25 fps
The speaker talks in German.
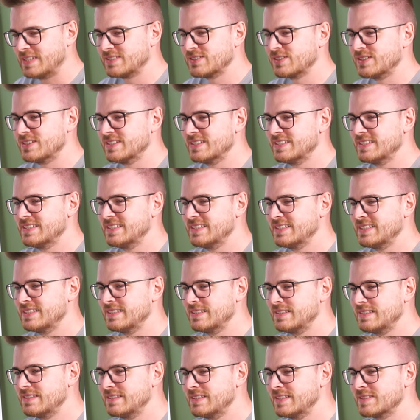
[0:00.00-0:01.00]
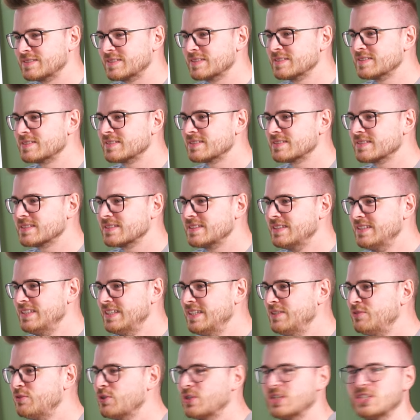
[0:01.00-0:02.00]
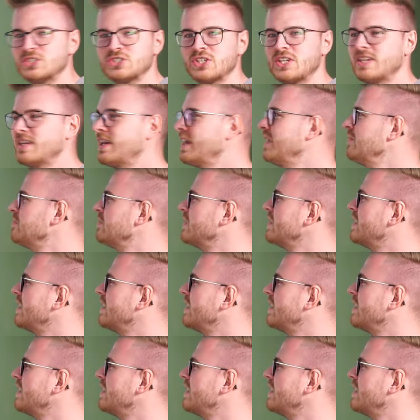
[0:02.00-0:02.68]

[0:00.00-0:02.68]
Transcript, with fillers: also das ist nicht wirklich stringent